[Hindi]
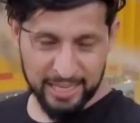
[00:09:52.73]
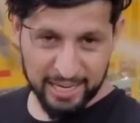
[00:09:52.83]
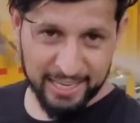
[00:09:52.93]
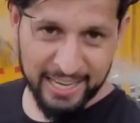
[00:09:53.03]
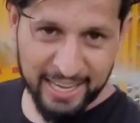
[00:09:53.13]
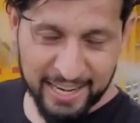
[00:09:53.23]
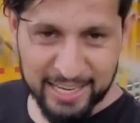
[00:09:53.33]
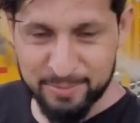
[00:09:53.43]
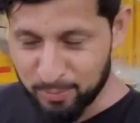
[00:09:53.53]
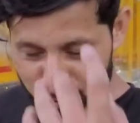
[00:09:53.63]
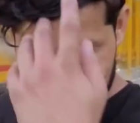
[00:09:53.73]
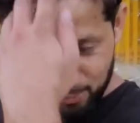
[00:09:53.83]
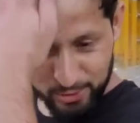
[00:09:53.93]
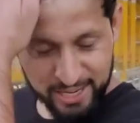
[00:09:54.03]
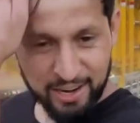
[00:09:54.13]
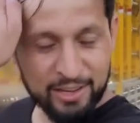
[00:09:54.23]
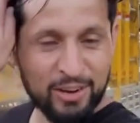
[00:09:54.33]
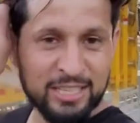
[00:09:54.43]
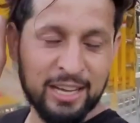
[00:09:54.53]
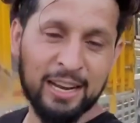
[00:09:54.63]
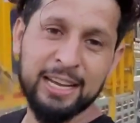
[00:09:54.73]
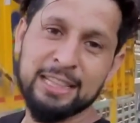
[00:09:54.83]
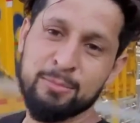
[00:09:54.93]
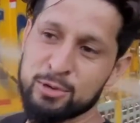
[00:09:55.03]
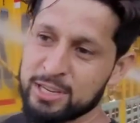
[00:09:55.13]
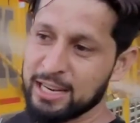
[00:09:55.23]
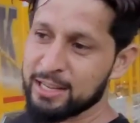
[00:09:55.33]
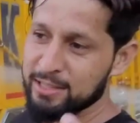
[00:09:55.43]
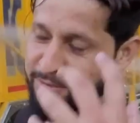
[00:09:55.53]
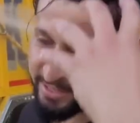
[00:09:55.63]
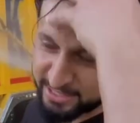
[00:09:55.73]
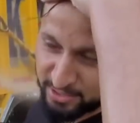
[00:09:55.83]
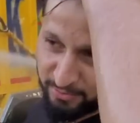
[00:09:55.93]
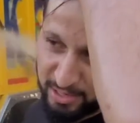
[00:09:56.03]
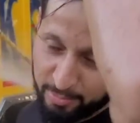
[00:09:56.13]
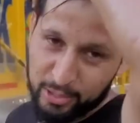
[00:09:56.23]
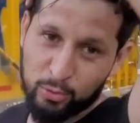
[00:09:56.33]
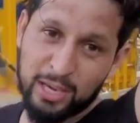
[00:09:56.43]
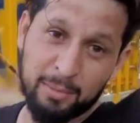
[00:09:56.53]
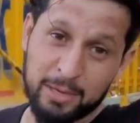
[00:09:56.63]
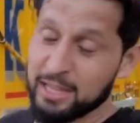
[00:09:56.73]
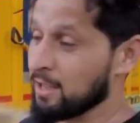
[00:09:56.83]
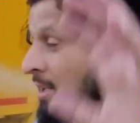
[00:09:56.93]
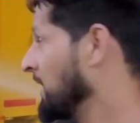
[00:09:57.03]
देखिए यार आज पूर, पूरी गाड़ी वॉश करना कितना मुश्किल है सर्विस स्टेशन वाले भैया की हिम्मत है